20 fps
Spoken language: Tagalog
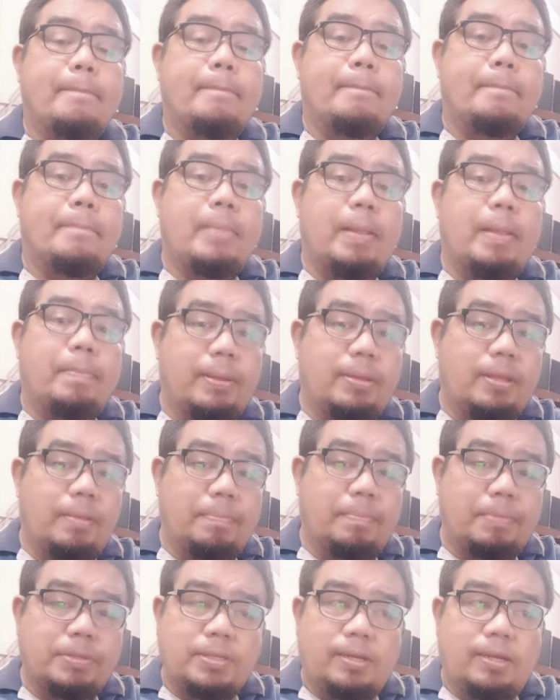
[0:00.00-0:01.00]
depende
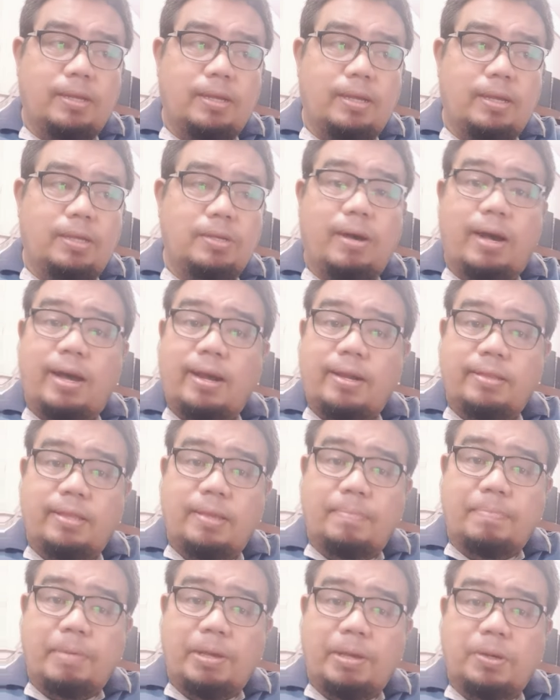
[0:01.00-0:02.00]
po sa anong RD
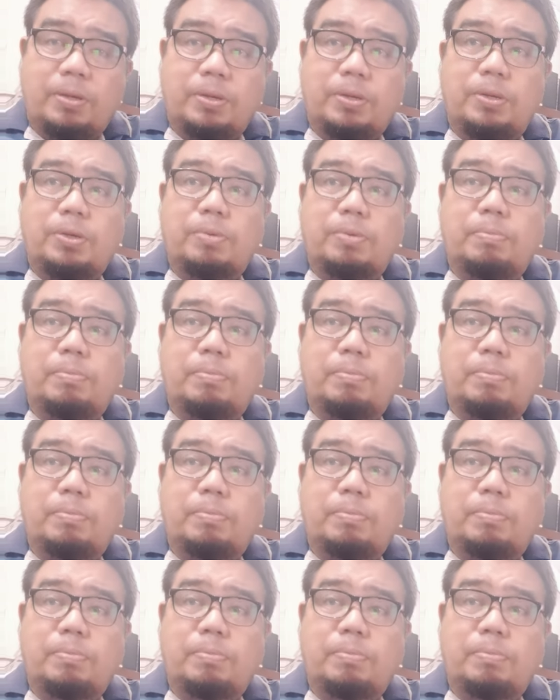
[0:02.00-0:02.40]
pero